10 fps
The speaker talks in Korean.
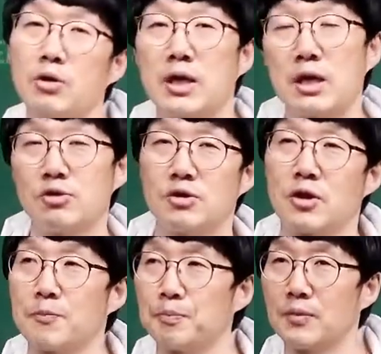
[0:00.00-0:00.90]
얘기할 수
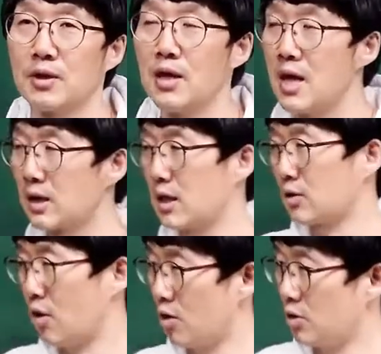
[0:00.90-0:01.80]
있어요. 그러니까
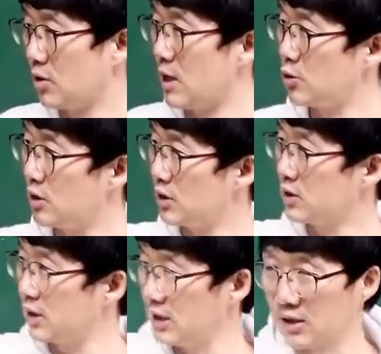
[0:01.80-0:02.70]
걸어서 갈 수 있는
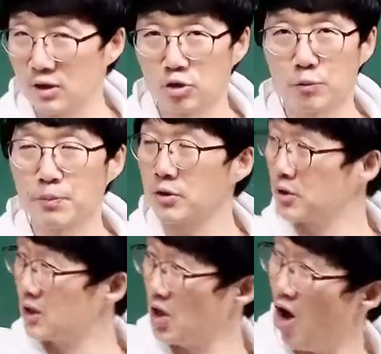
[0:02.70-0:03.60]
끝,
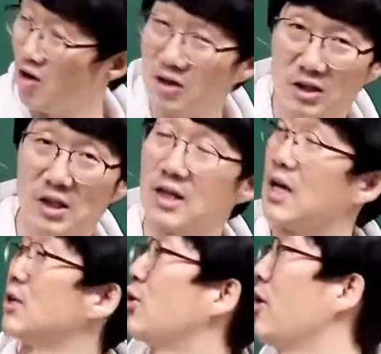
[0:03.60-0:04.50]
수평적인 저 끝을
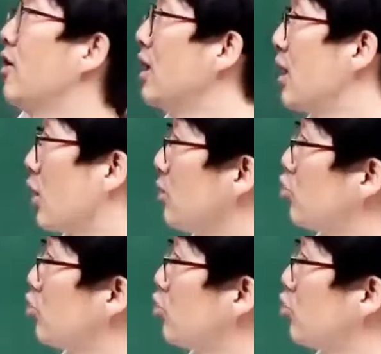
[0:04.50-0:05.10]
얘기하는 거예요. 여러분